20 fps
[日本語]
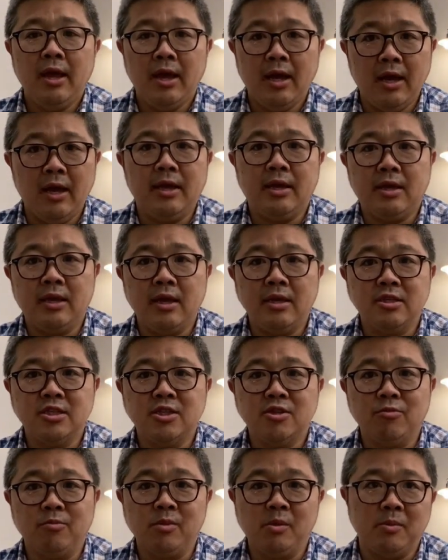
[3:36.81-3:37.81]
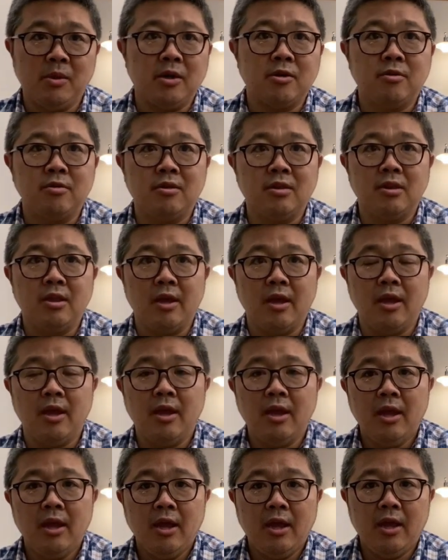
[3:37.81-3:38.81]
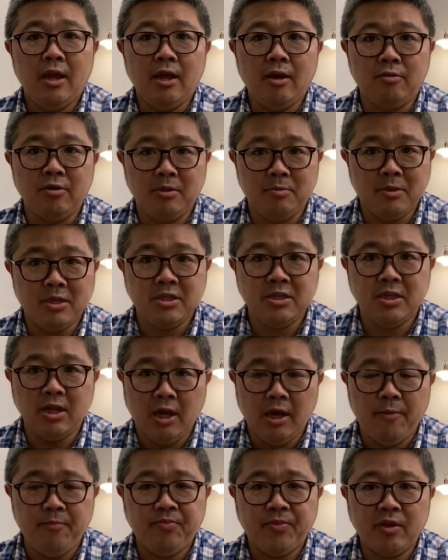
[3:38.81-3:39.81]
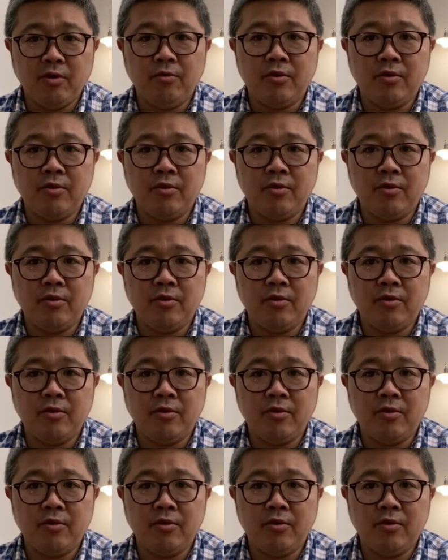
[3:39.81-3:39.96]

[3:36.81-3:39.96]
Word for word: はい、現地を見まくって、えおりました。